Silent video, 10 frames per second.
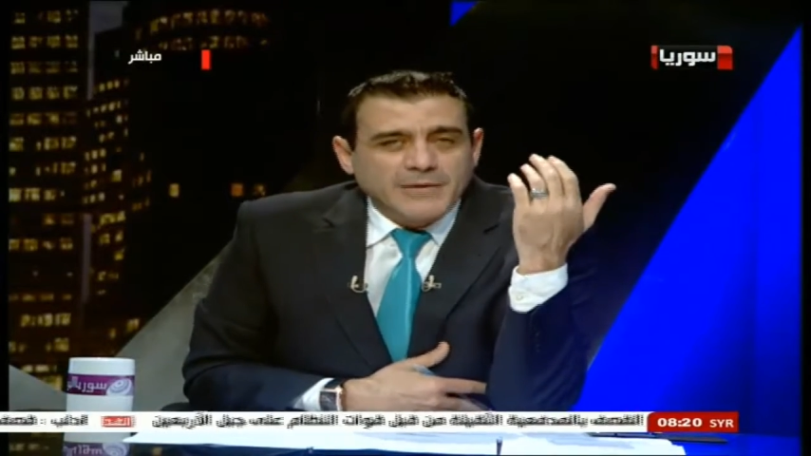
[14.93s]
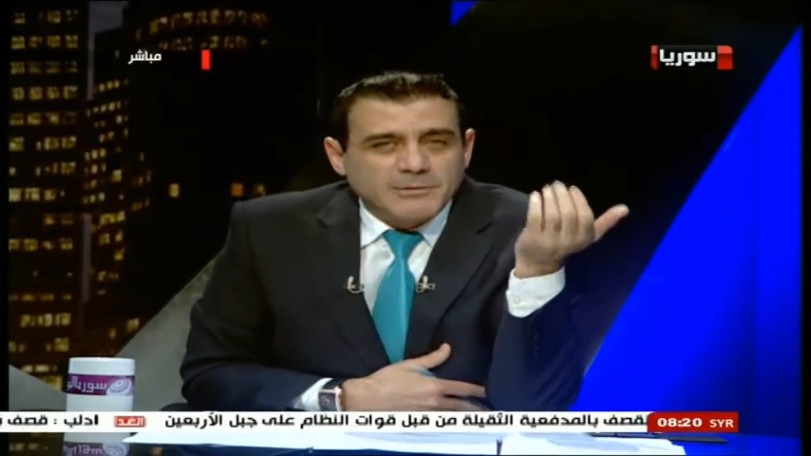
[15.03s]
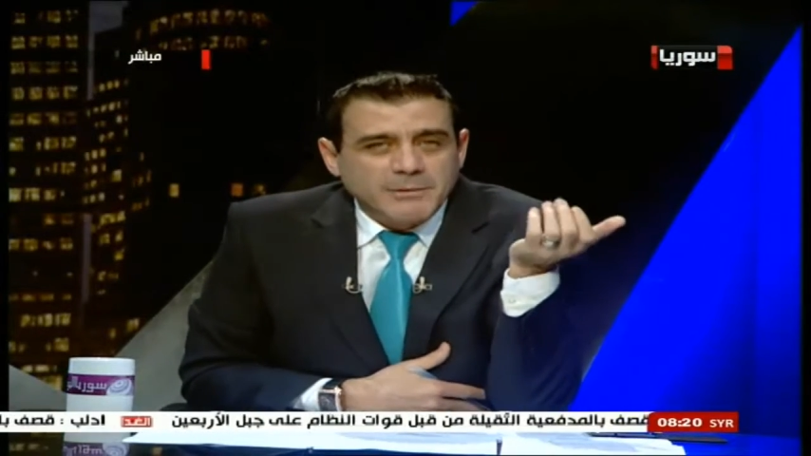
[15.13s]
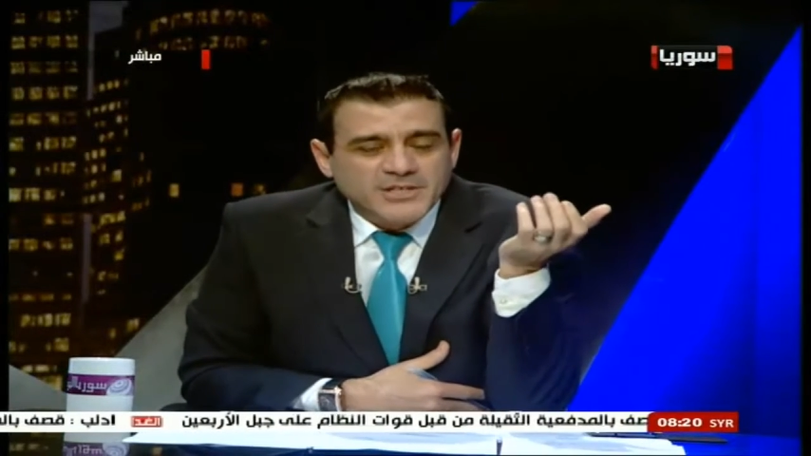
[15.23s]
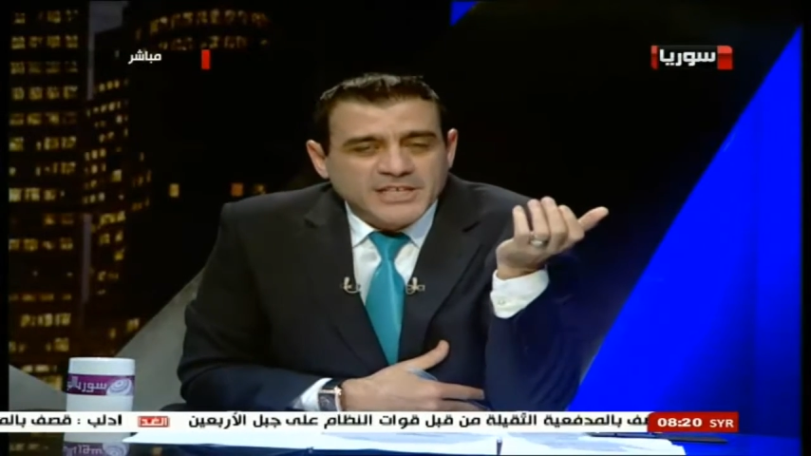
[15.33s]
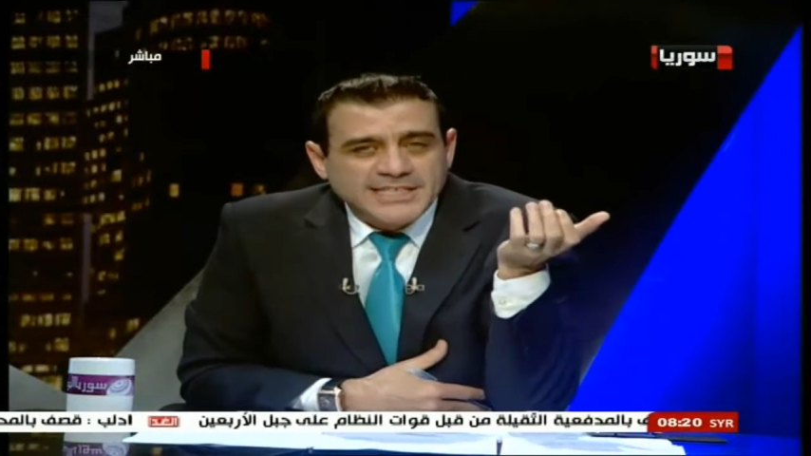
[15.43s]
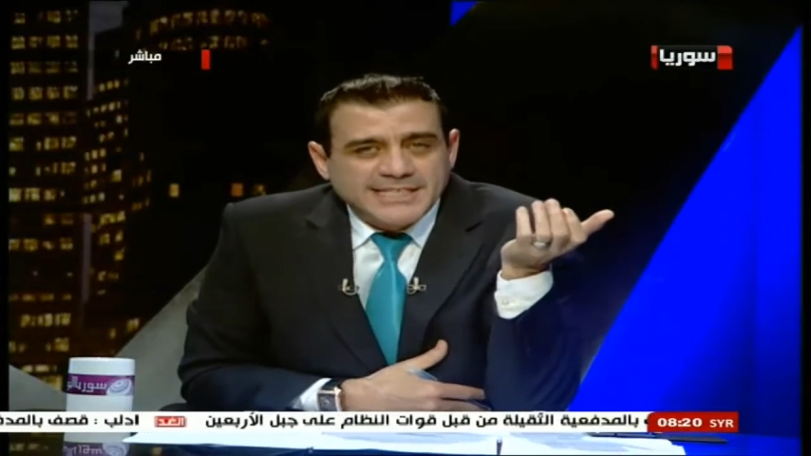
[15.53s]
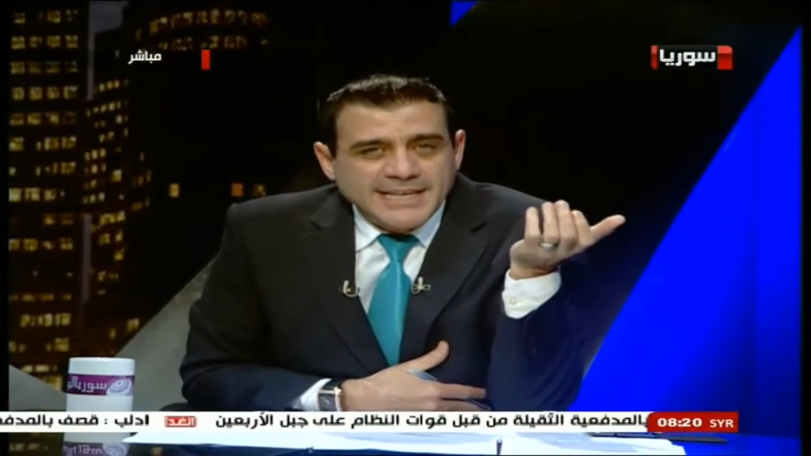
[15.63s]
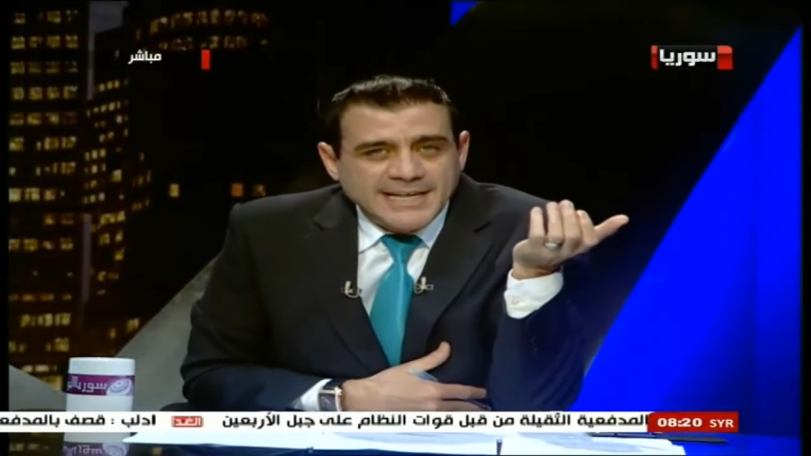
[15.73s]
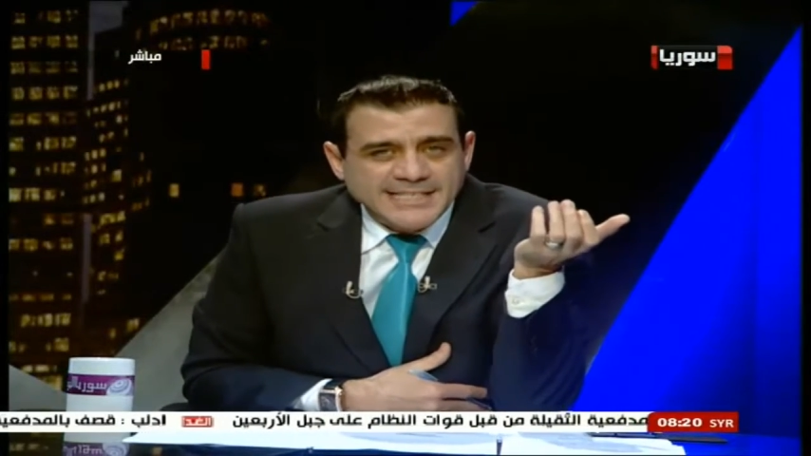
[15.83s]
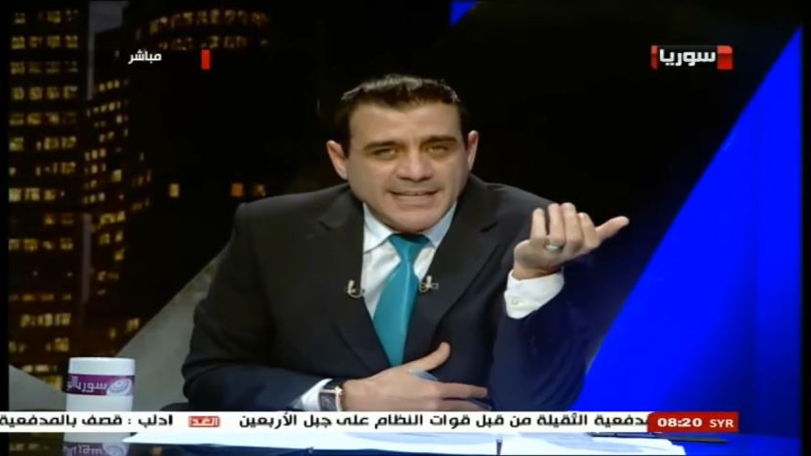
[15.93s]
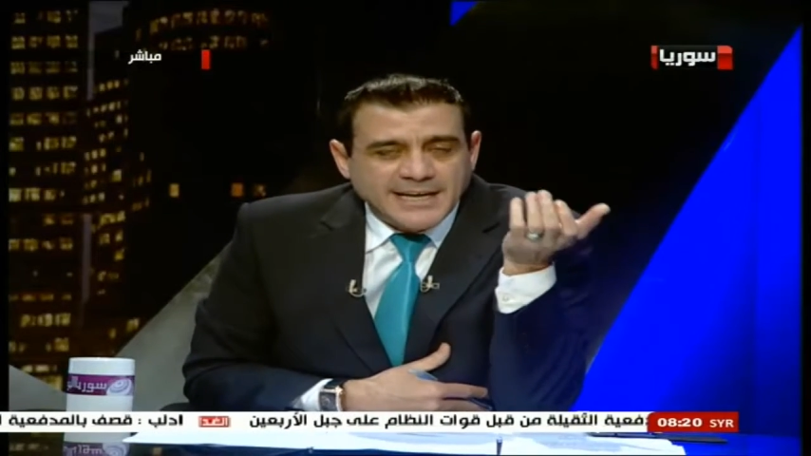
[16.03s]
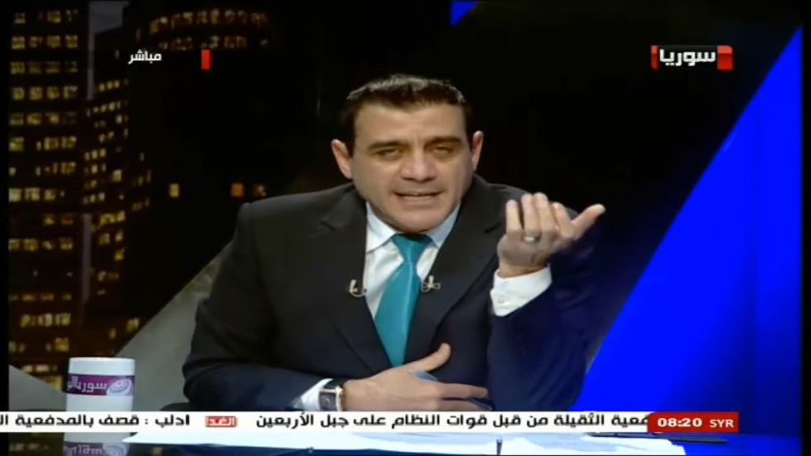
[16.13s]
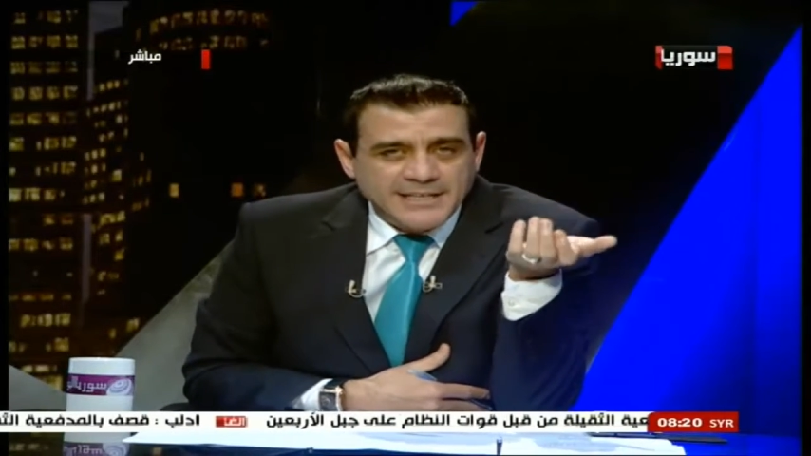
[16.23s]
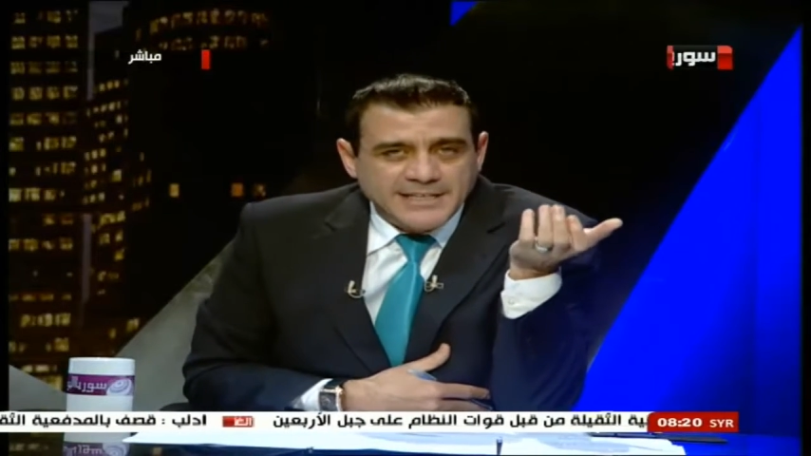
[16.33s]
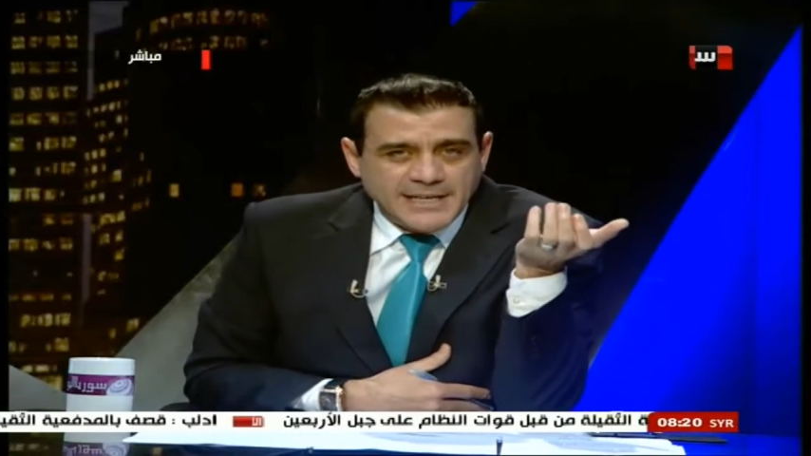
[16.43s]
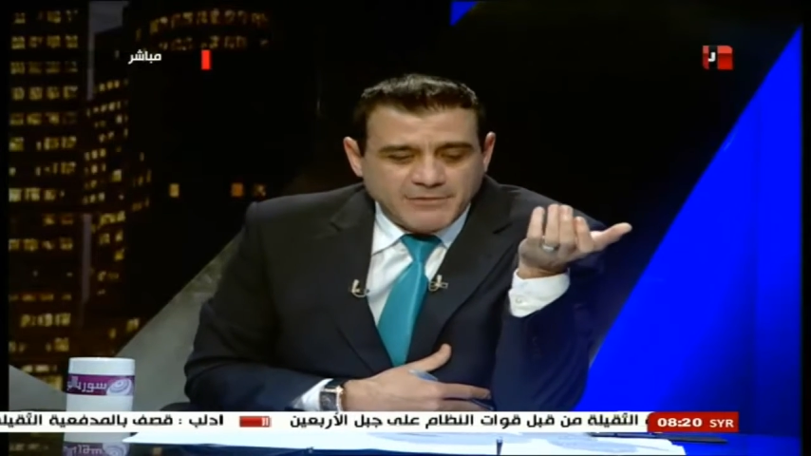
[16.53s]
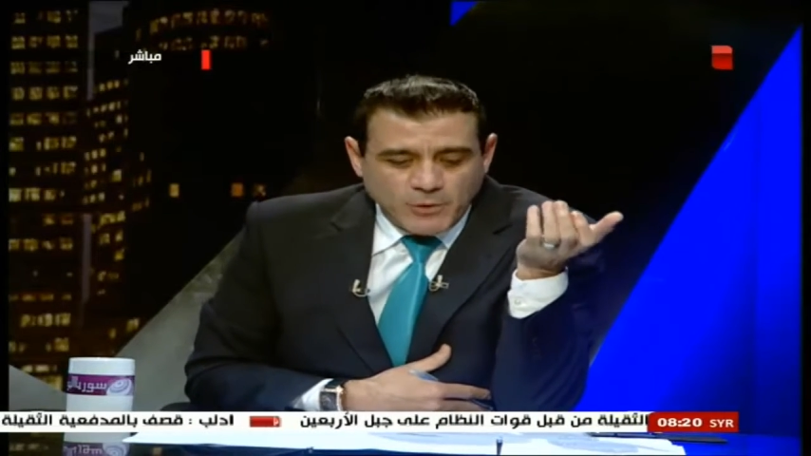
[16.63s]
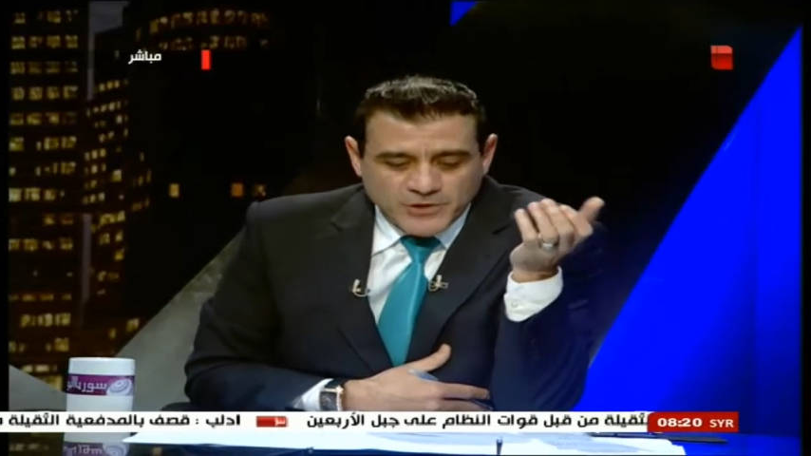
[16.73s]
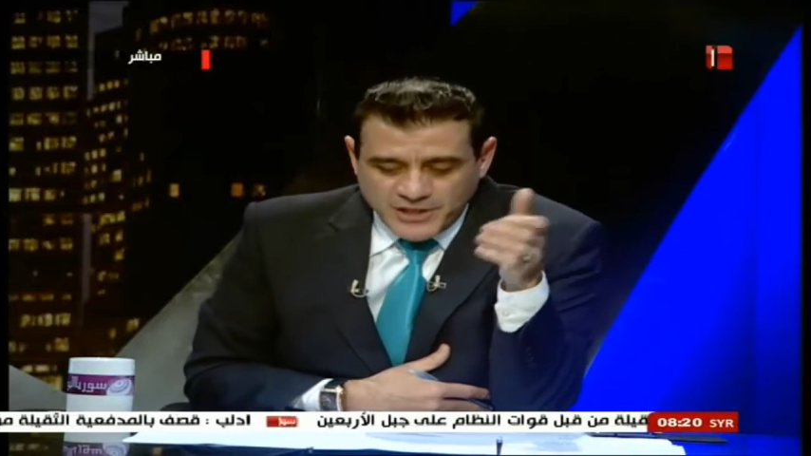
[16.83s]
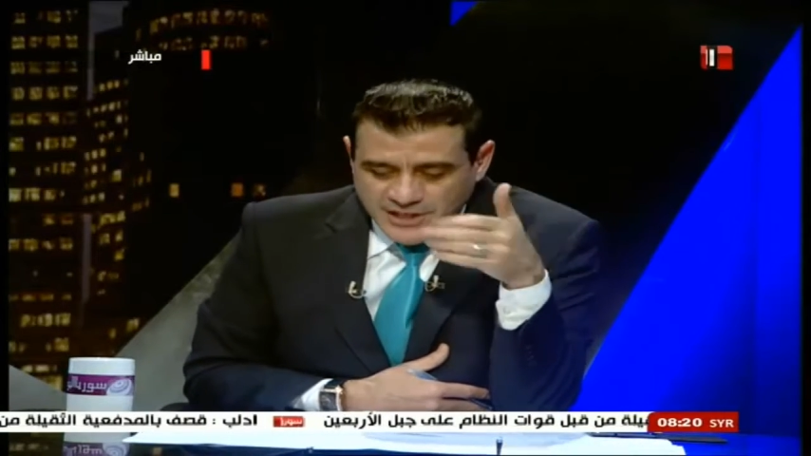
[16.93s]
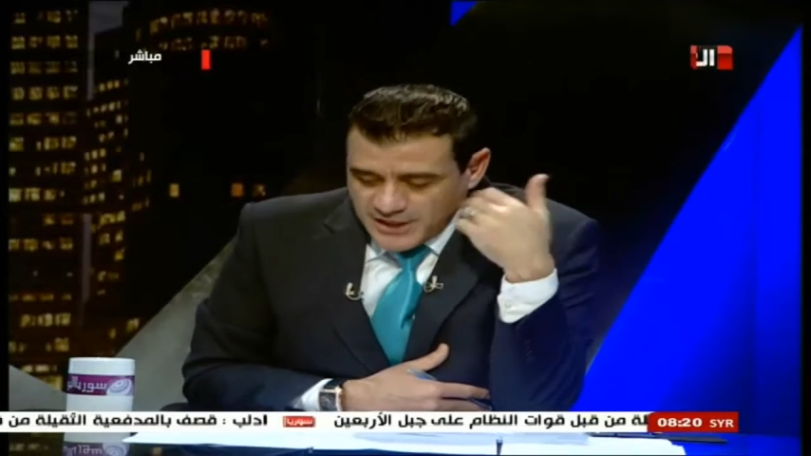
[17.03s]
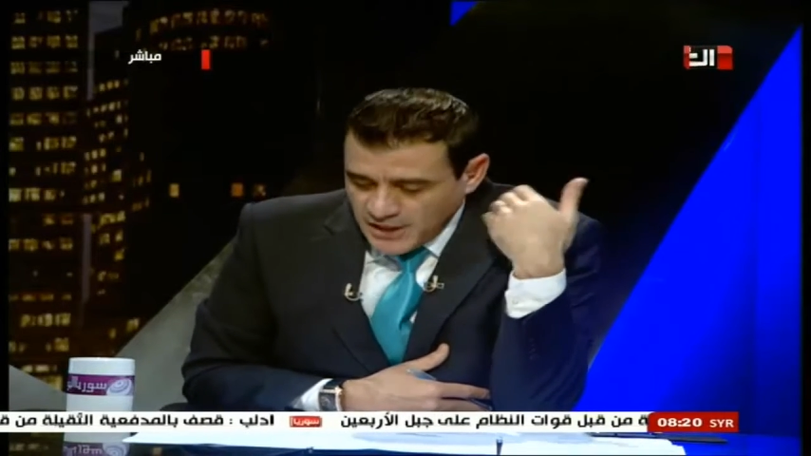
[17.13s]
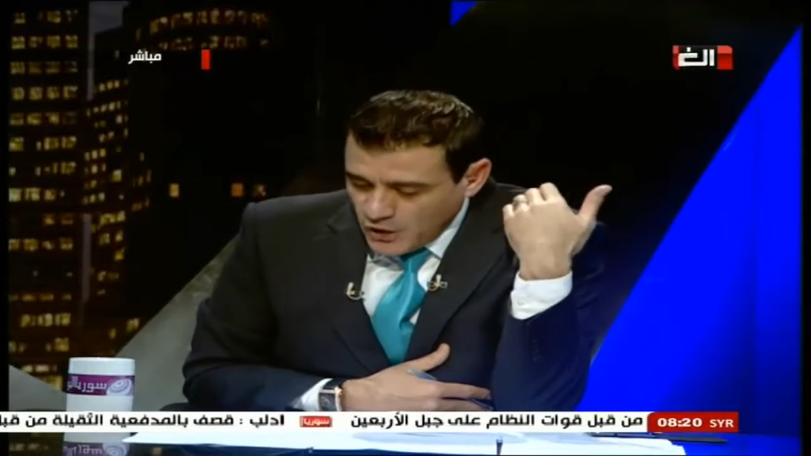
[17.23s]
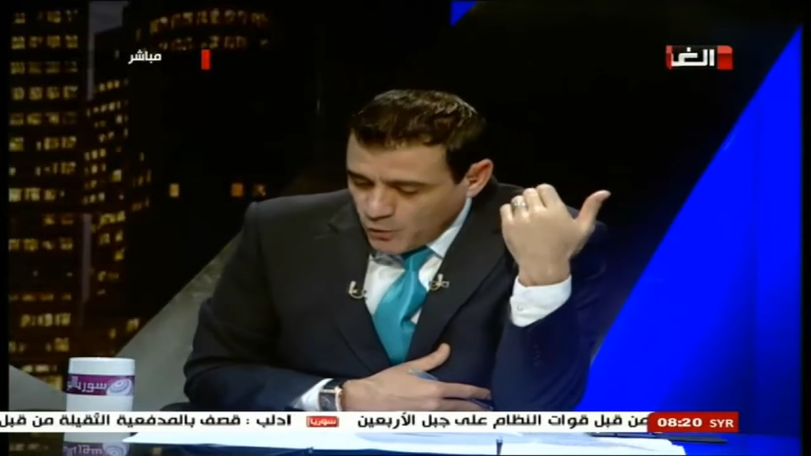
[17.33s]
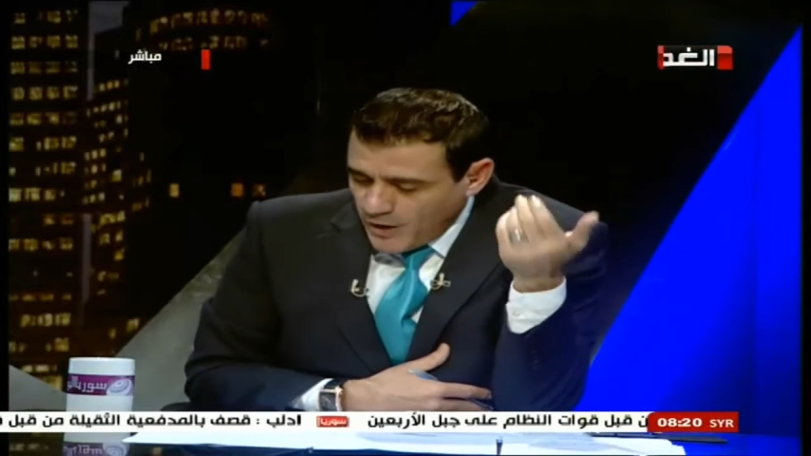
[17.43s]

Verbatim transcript: يحدث بالمشهد السياسي داخل الائتلاف الوطني